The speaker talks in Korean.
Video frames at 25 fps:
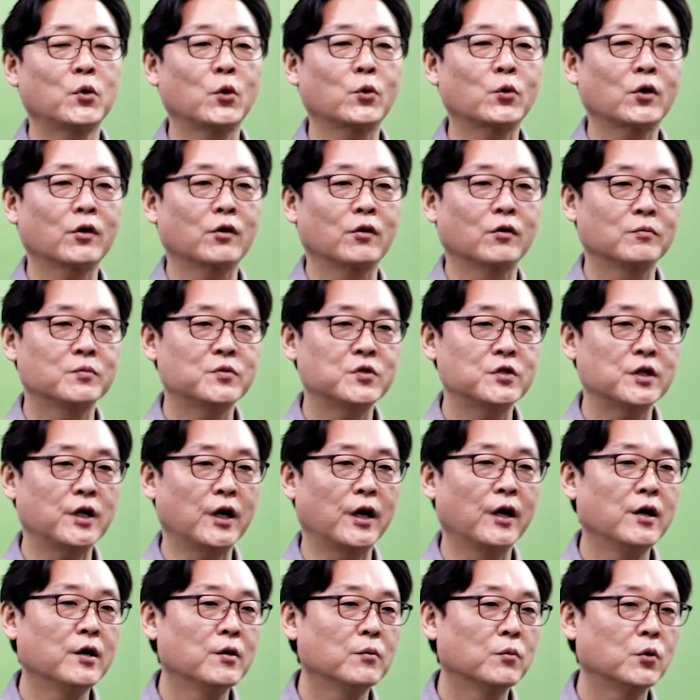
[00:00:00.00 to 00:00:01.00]
표결
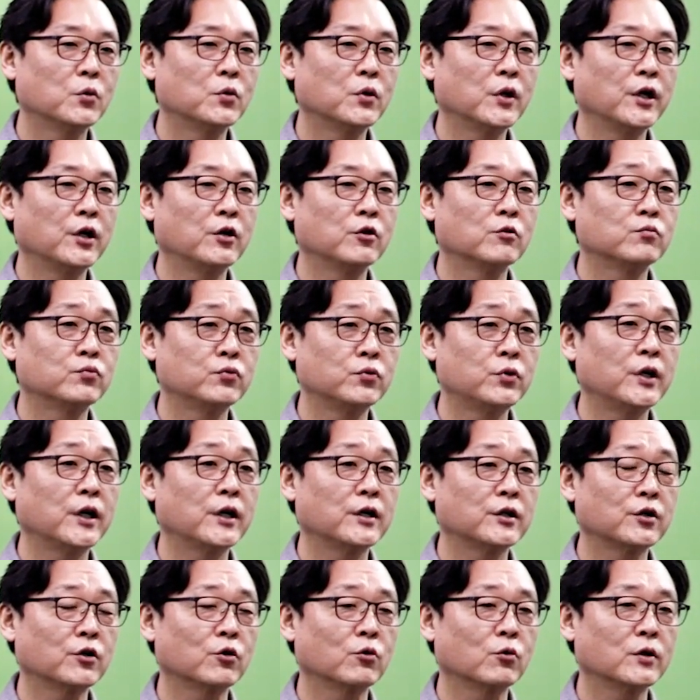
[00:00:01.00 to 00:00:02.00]
없이 본회의로
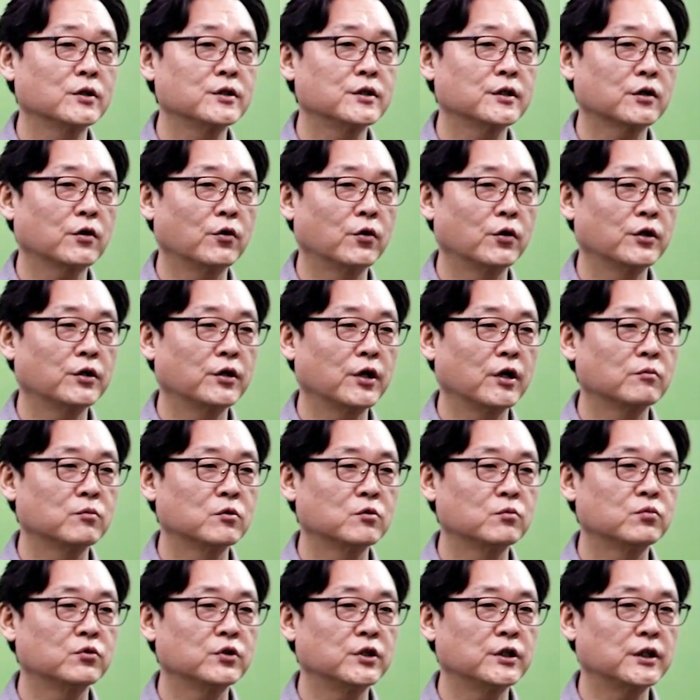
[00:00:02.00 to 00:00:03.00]
부의하는 경우가 이제 거의
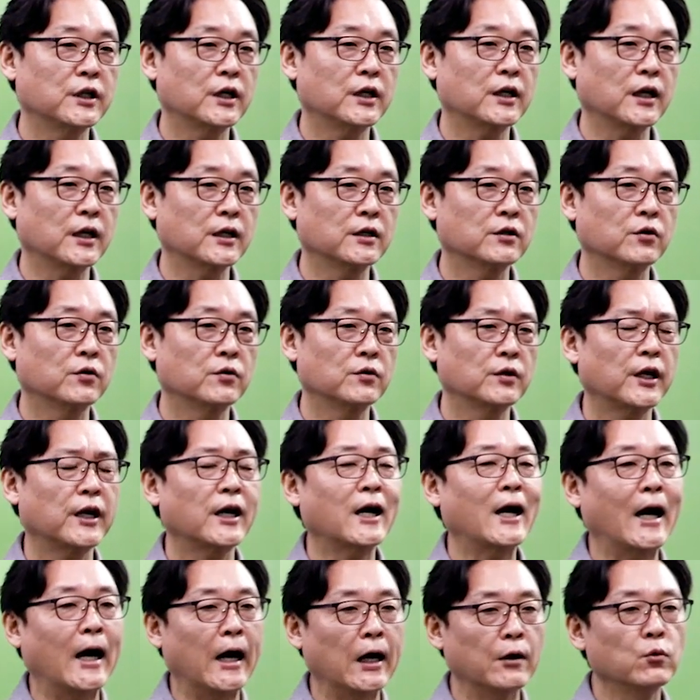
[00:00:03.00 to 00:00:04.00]
대부분이다라는 건데,
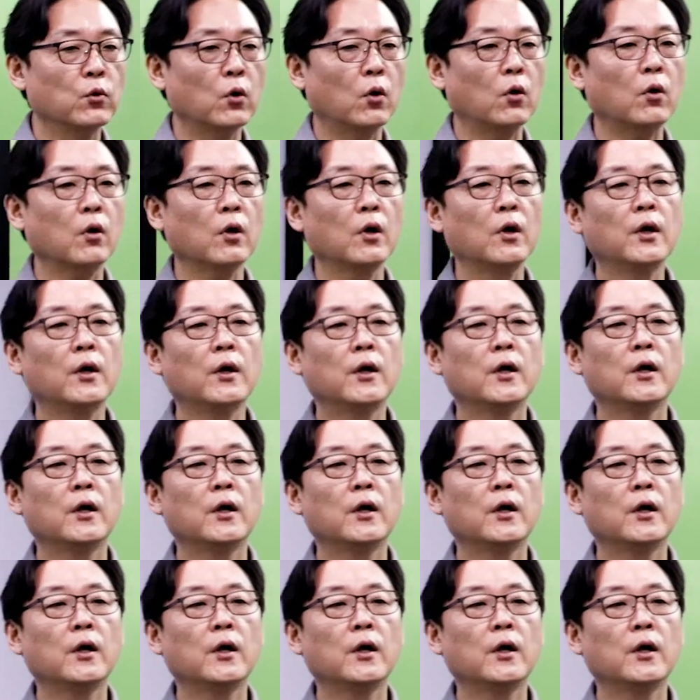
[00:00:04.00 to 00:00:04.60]
간혹